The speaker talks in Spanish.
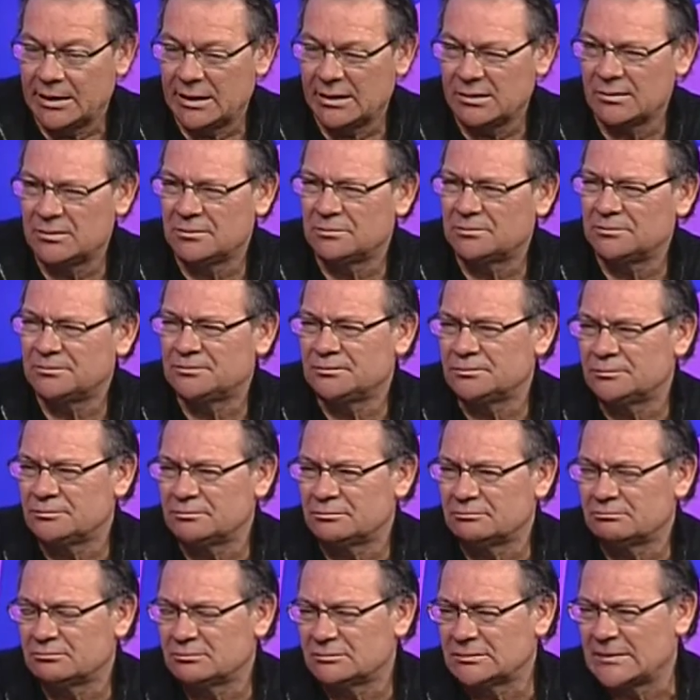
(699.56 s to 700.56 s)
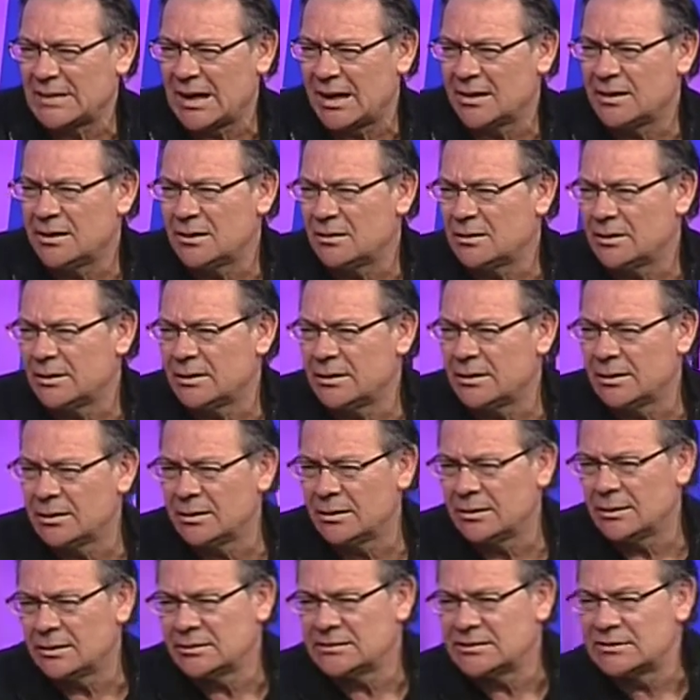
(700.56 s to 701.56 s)
en
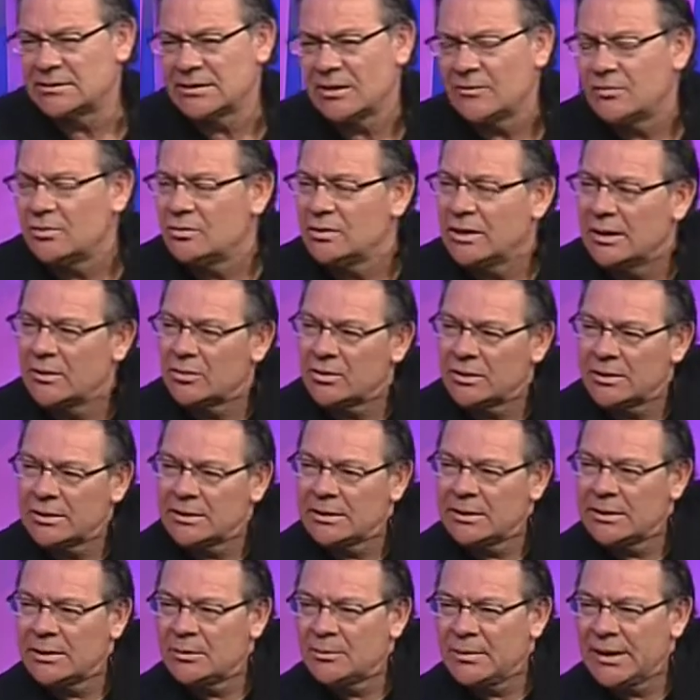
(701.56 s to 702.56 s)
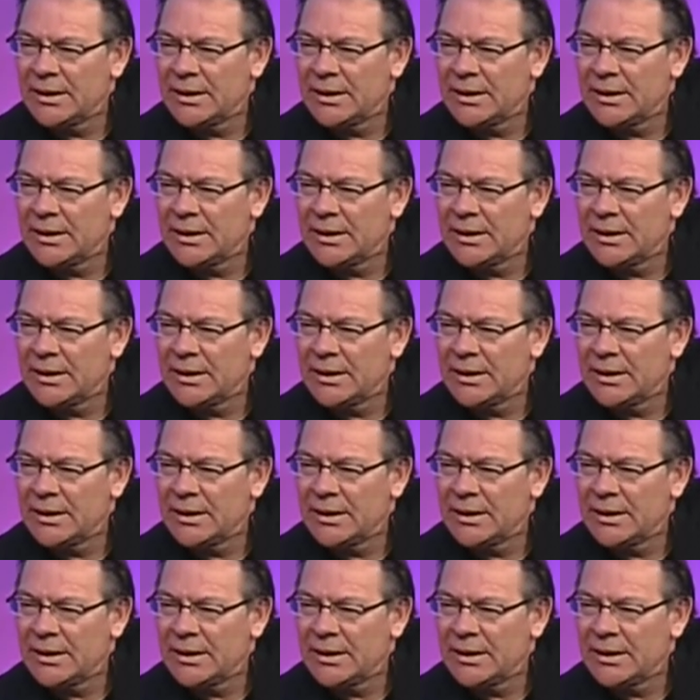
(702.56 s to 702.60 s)
eh, se ha fundado en,